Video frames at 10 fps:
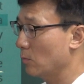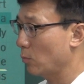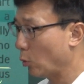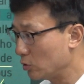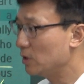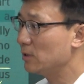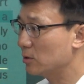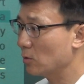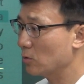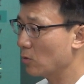
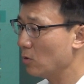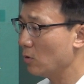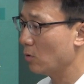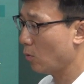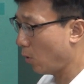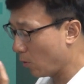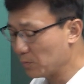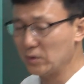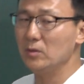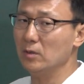본질적으로
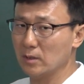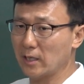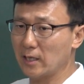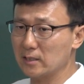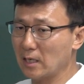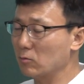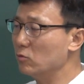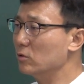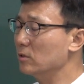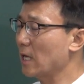없는 건데
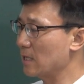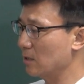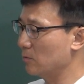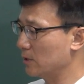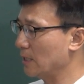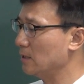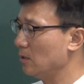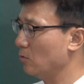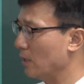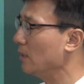자꾸 그 개념을
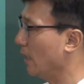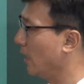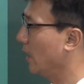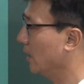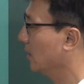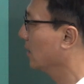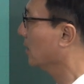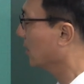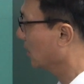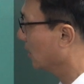찾으려고 한다.
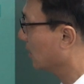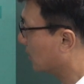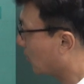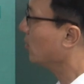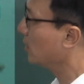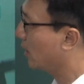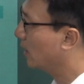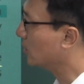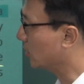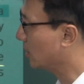그런
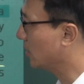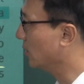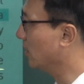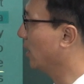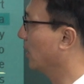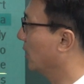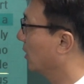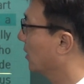얘기가 전체적인 얘기.